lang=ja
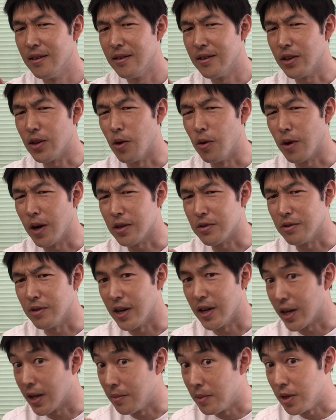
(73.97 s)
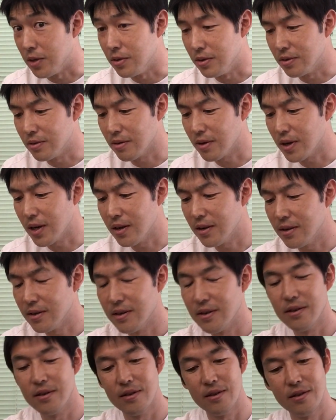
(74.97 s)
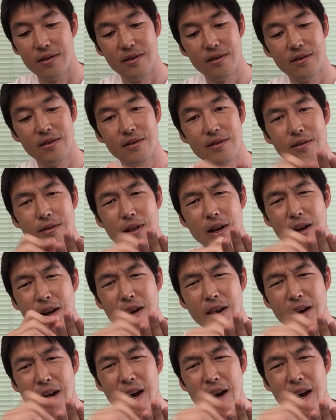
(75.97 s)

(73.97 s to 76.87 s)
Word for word: 教科書だけ見るとか何か